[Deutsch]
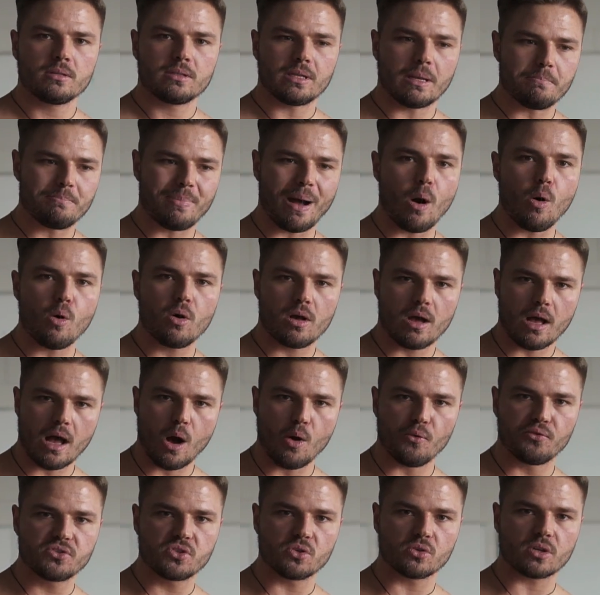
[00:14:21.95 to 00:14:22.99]
den Bauch
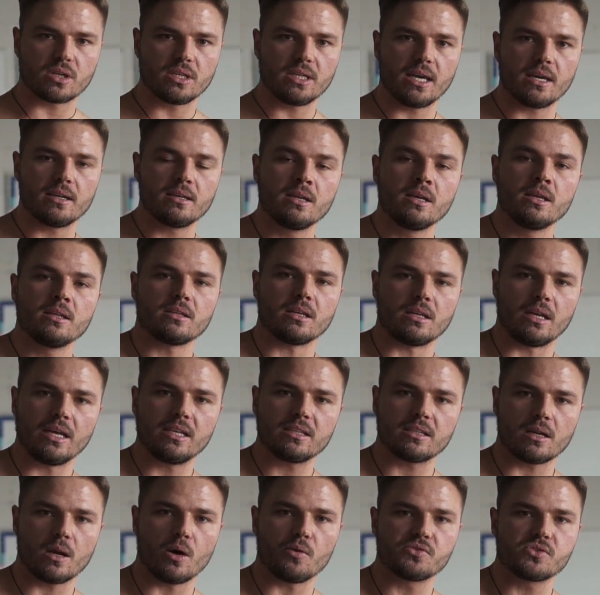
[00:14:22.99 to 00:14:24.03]
aufzutrainieren, den
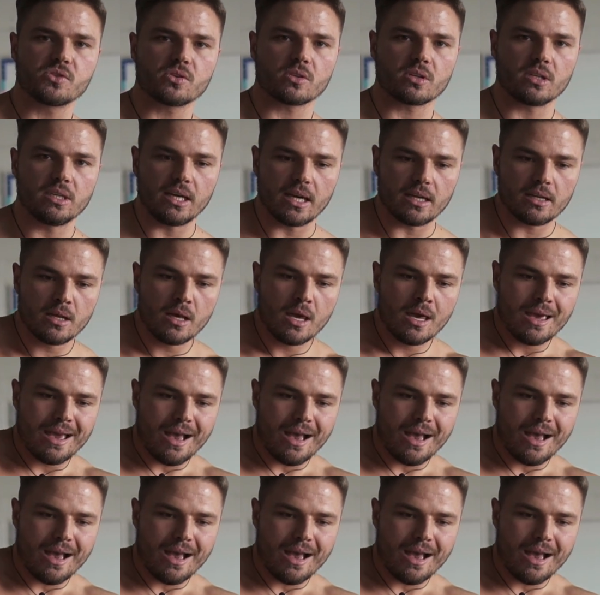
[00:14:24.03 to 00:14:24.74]
Hintern aufzutrainieren,